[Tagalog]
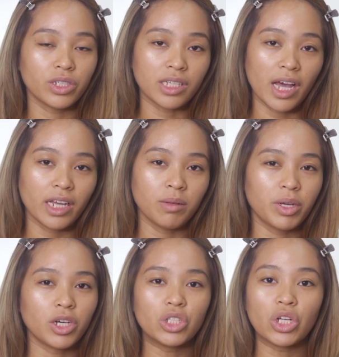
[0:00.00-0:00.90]
side
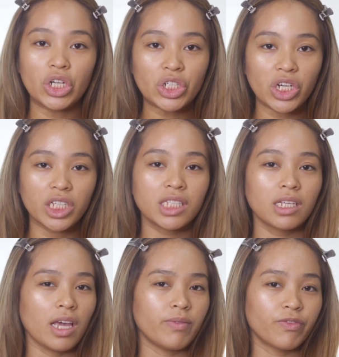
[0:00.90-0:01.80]
because cushions
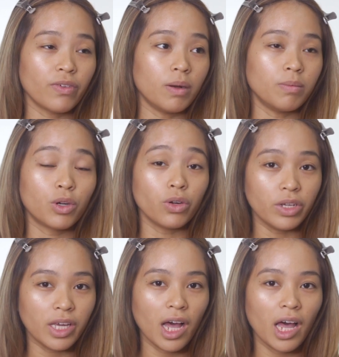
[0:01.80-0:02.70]
came from
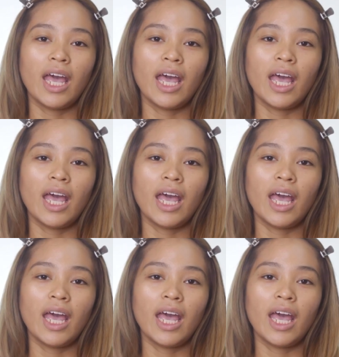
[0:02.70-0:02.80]
Korea.